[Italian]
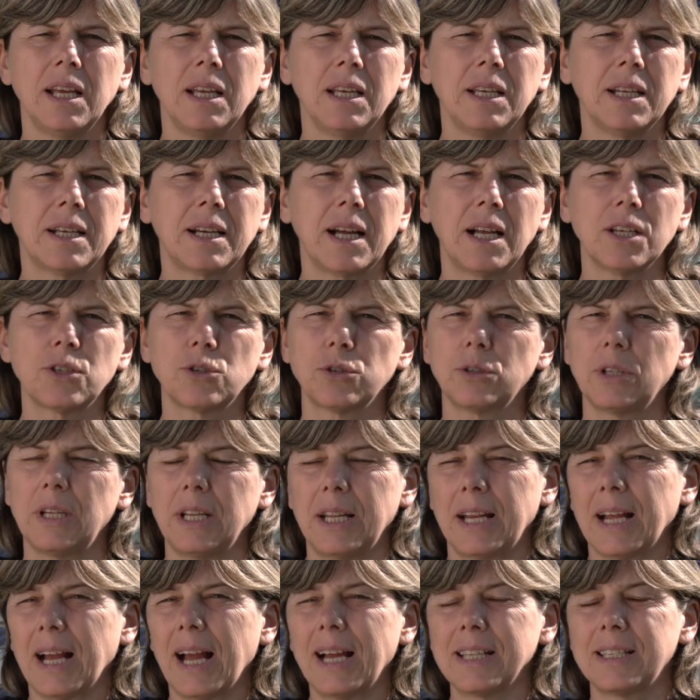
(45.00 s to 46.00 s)
il calcio
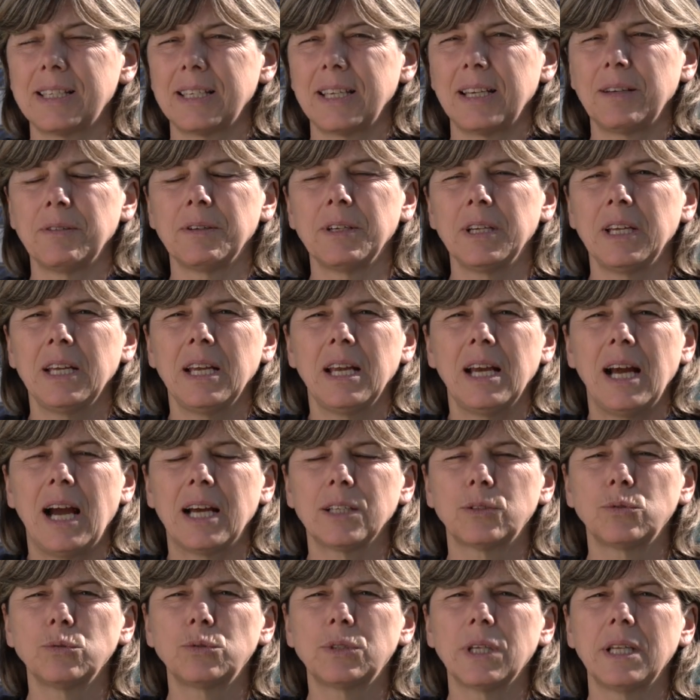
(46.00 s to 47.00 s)
delle ragazze
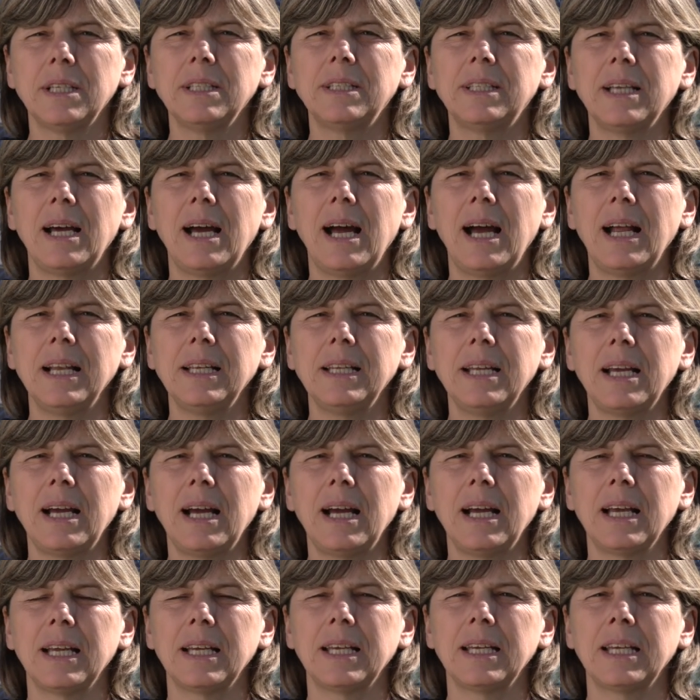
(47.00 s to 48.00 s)
a tutta
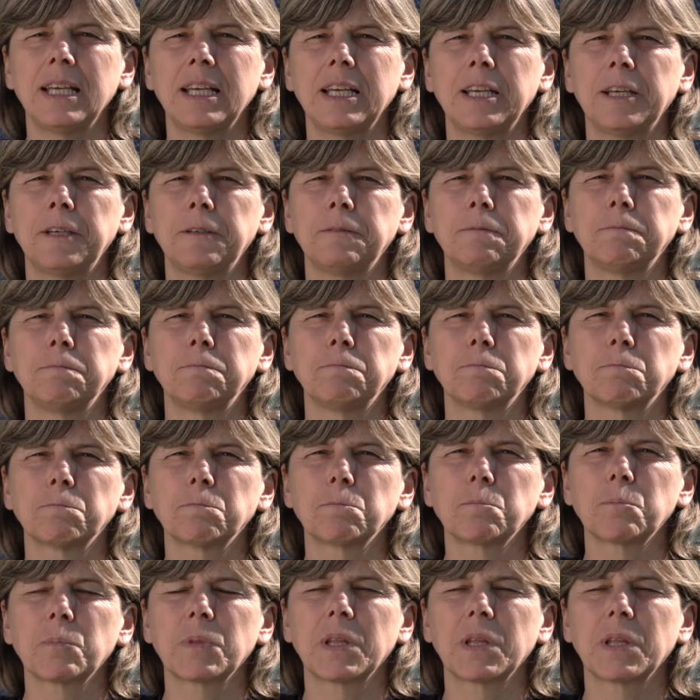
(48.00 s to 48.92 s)
l'Italia e, mm,